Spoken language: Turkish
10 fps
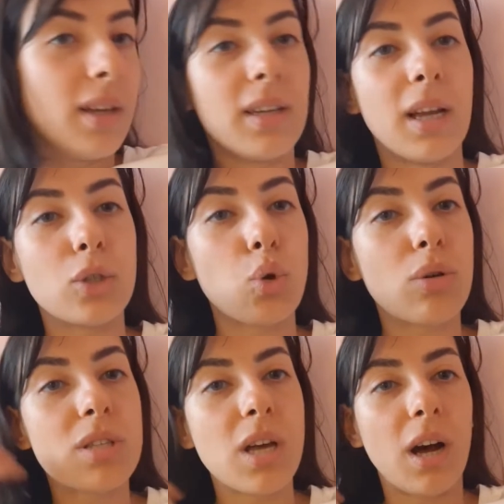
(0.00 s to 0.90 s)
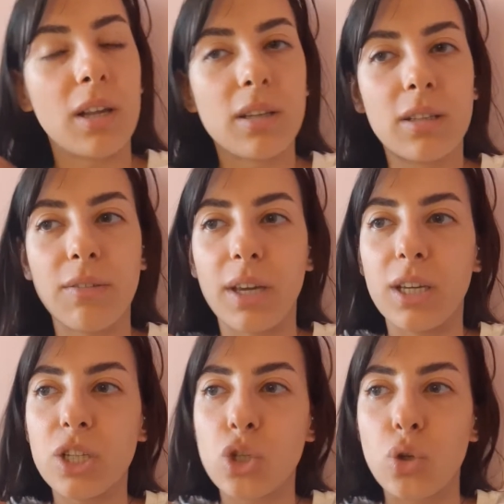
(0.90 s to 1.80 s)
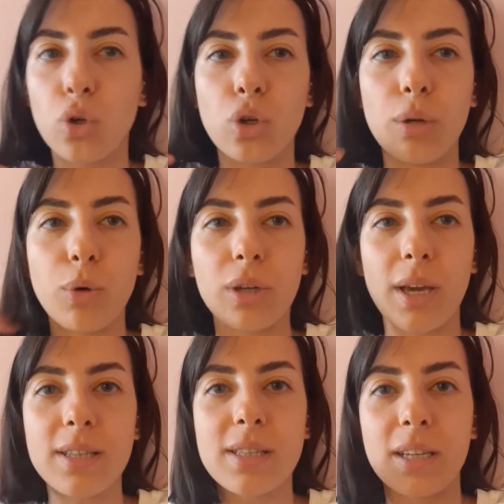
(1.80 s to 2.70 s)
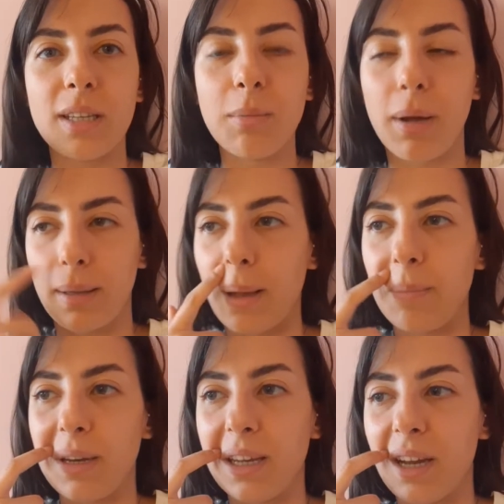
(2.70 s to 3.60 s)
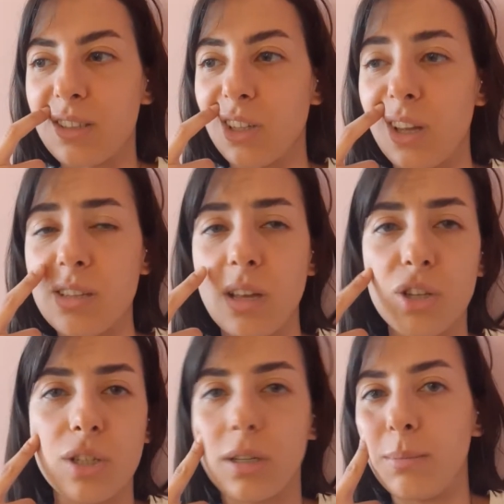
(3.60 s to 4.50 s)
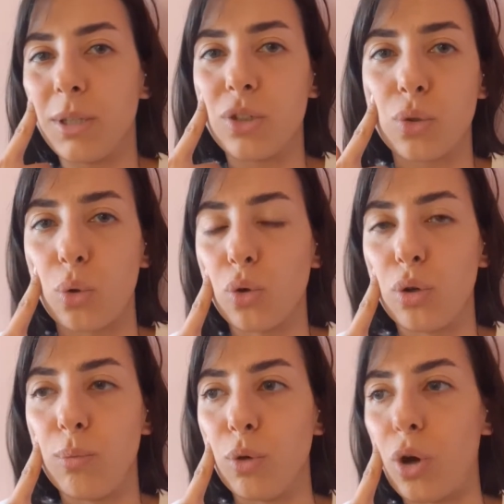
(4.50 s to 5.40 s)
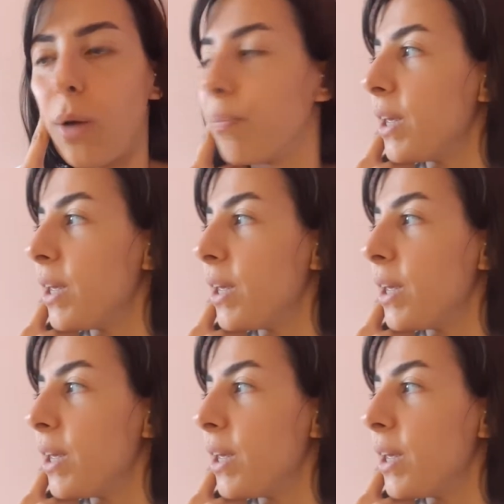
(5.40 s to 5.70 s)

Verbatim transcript: Yani çok sağlıklı ve hiç dökülmüyor. Kestirdiğim andan beri gerçekten saçlarım hiç dökülmüyor.